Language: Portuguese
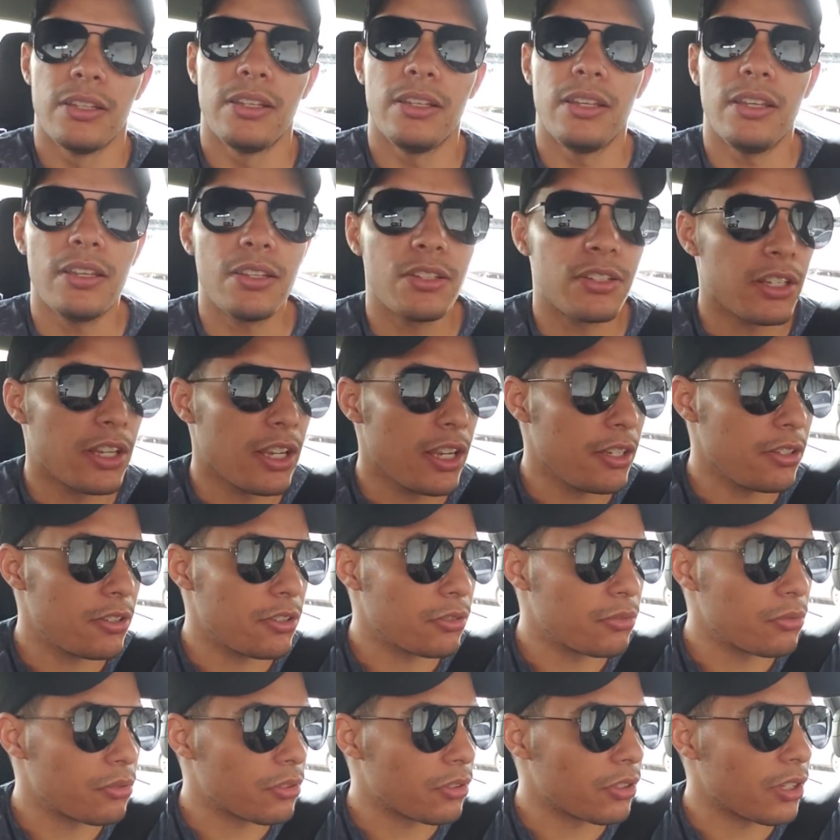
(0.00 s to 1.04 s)
E,
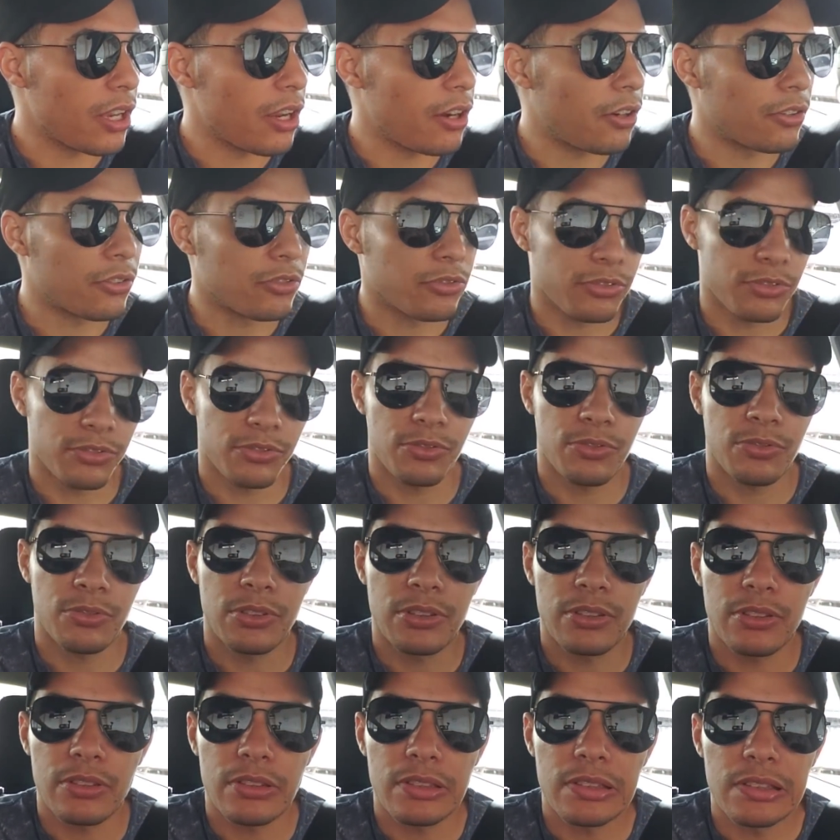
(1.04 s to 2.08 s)
gente do céu,
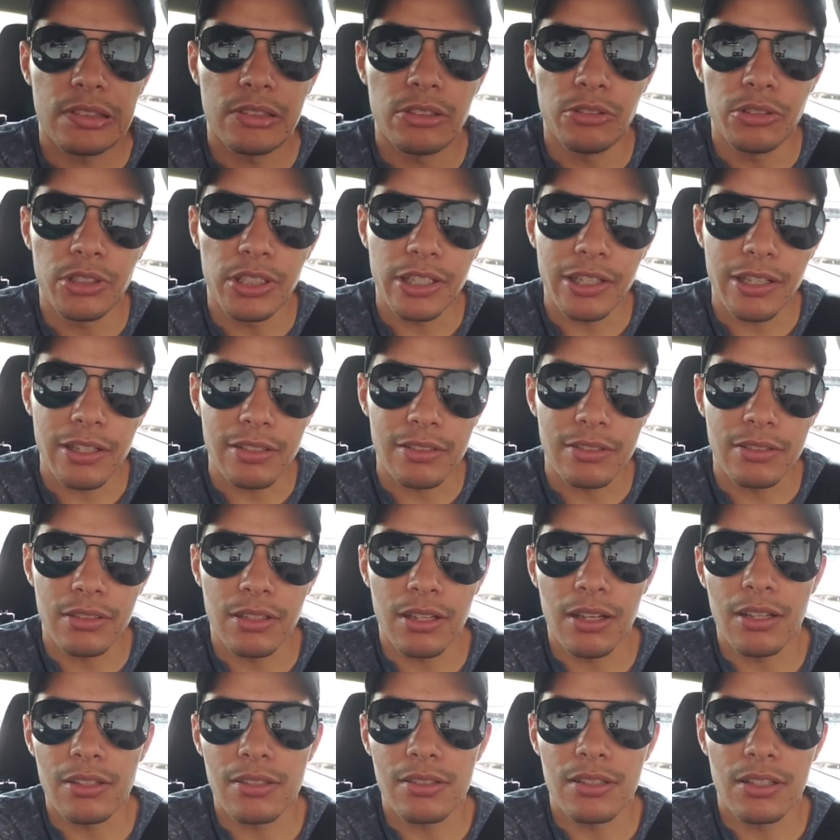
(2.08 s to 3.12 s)
eu ia
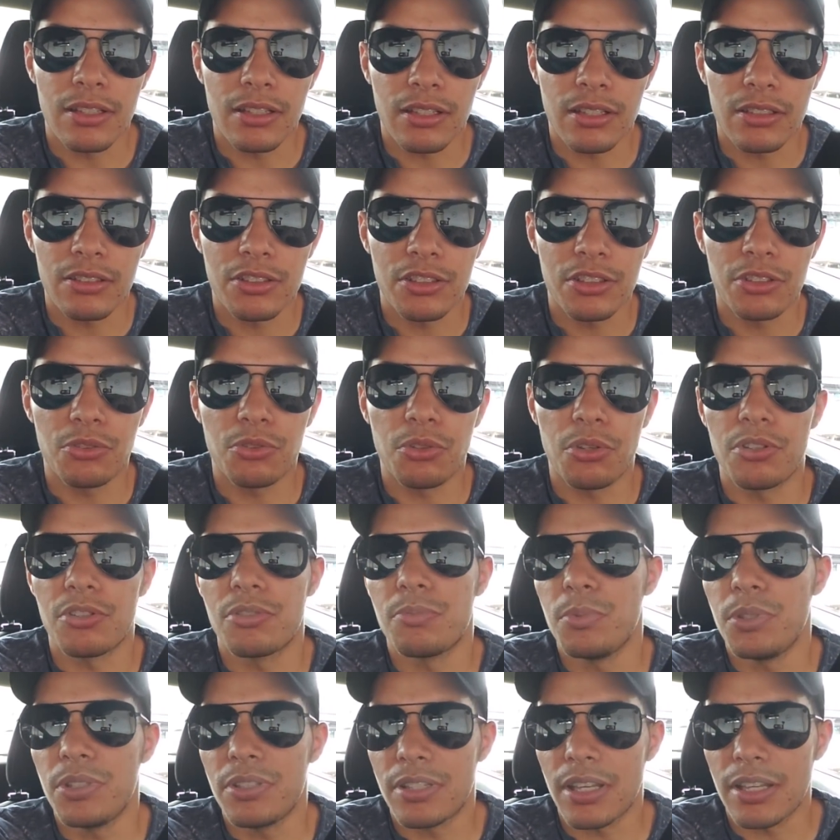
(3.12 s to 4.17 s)
gastar cerca de
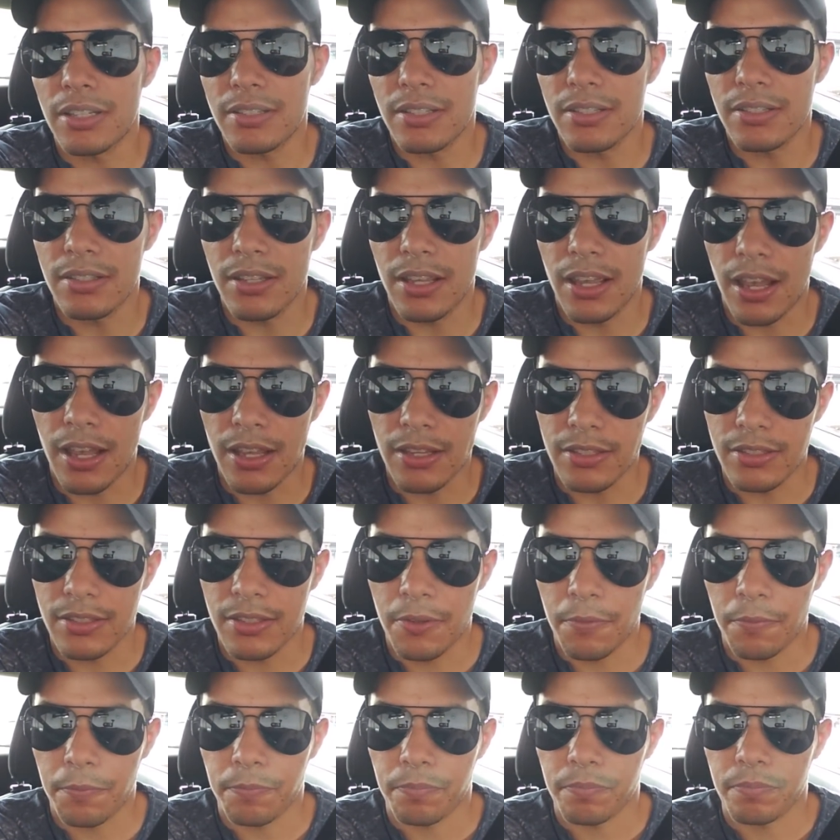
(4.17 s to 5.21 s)
2.700 reais
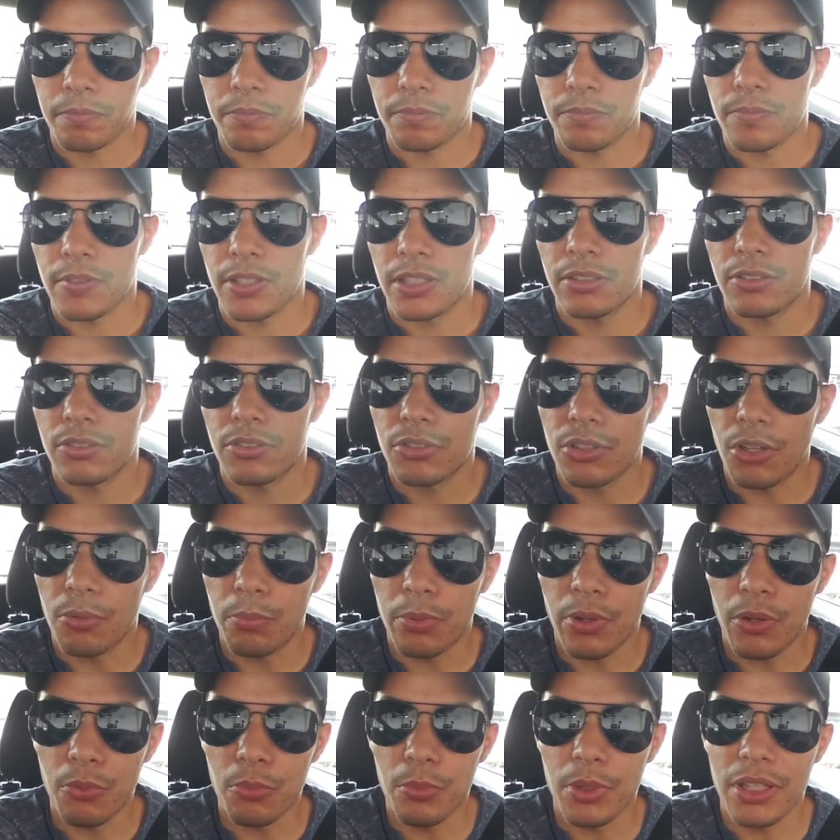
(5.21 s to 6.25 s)
só
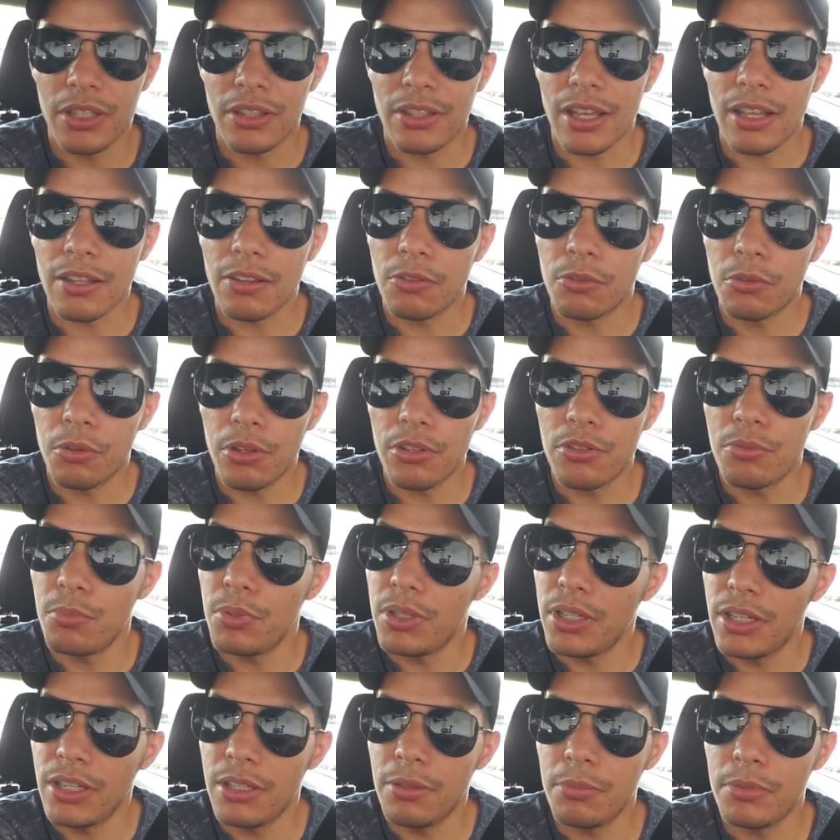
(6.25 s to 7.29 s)
para aumentar 2
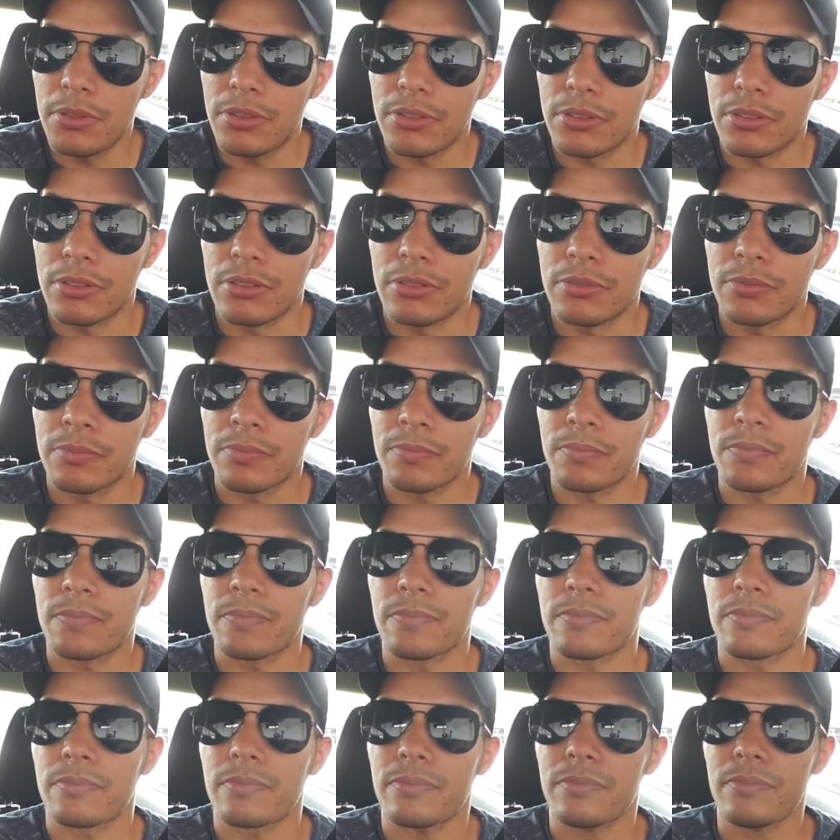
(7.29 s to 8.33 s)
milímetros.
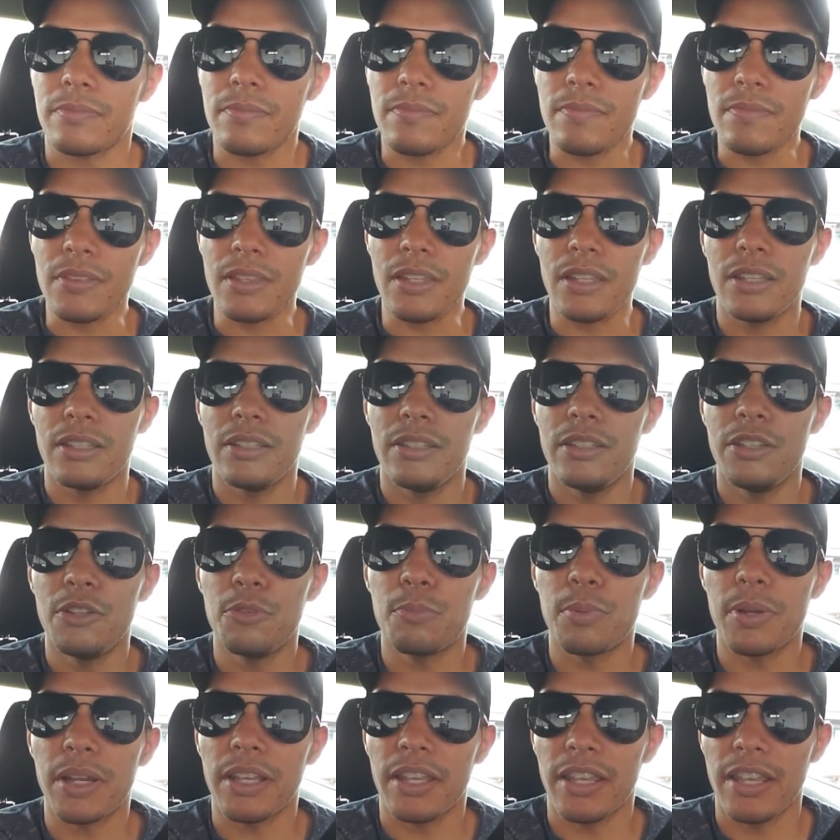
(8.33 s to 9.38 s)
E eu
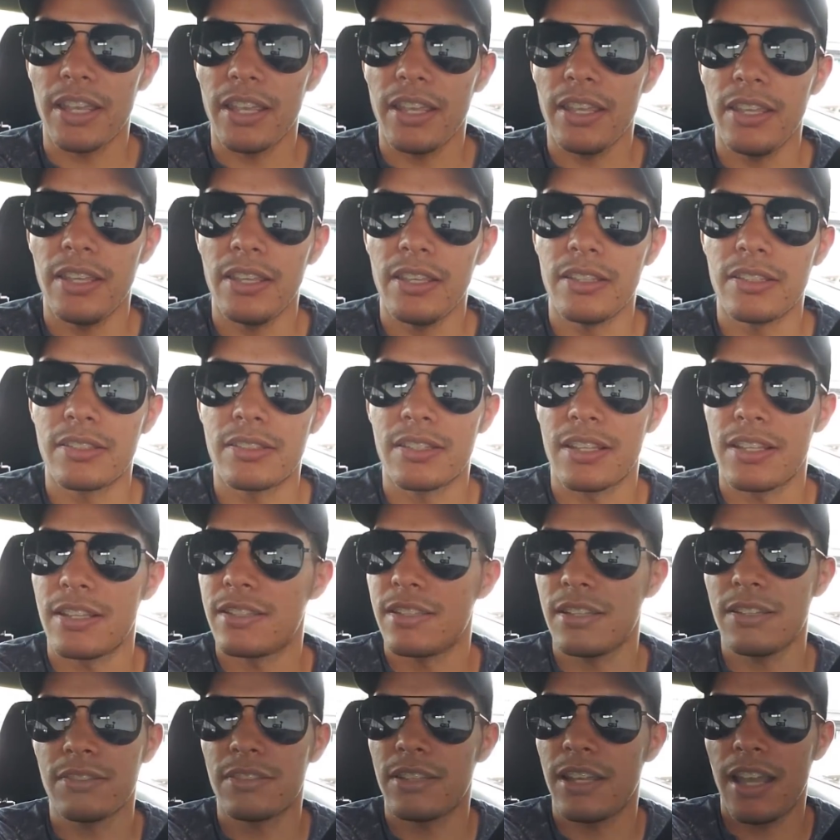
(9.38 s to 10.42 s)
paguei
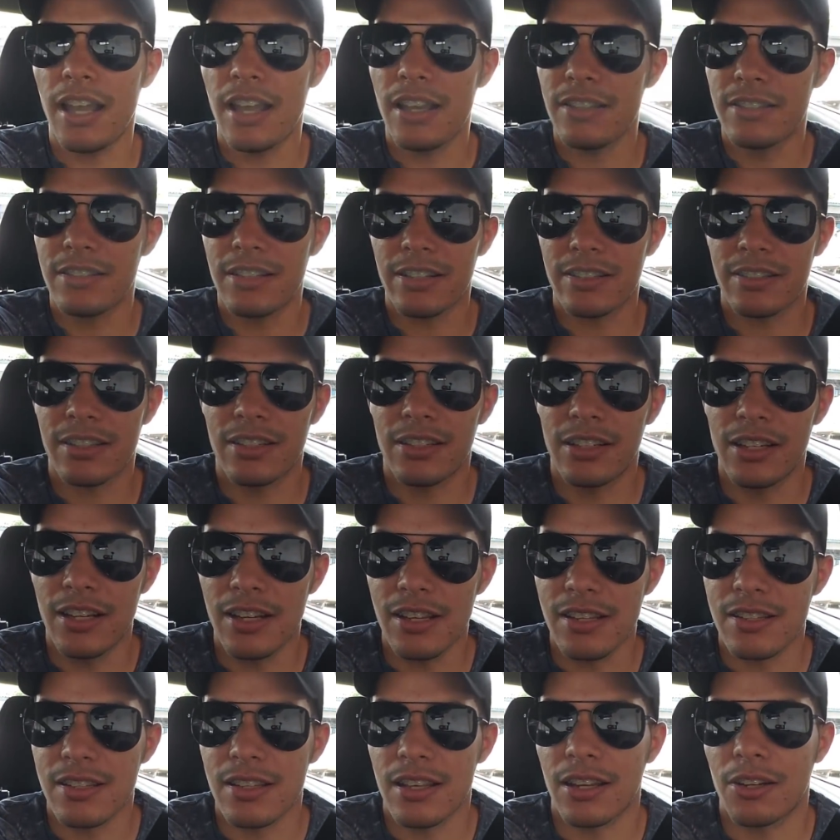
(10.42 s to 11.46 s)
600 reais nessa
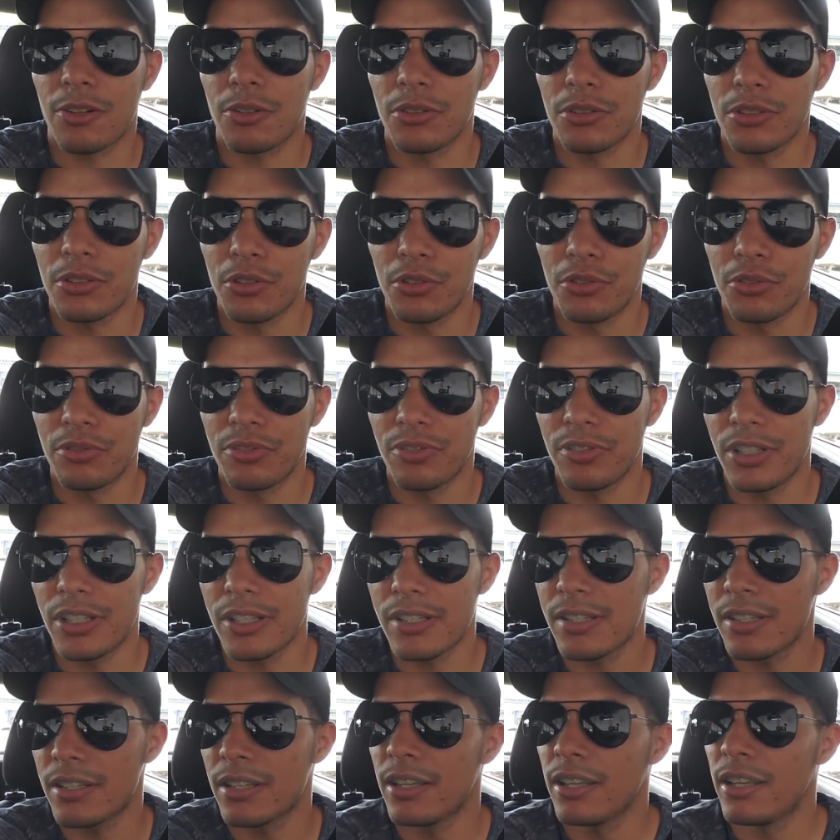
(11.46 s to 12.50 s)
aliança quando eu
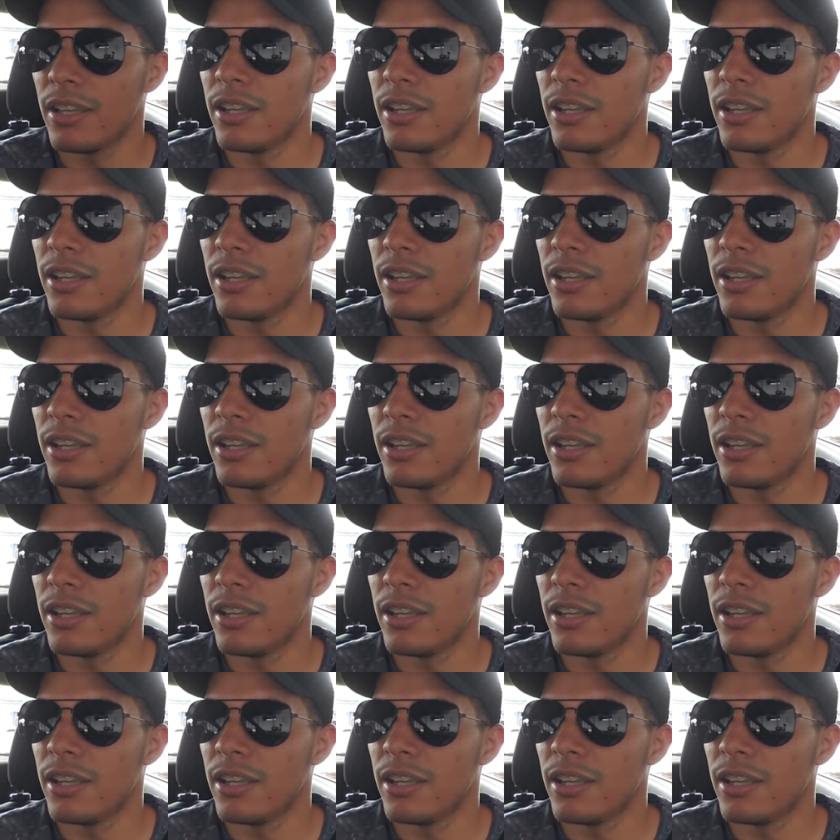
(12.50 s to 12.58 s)
fiz.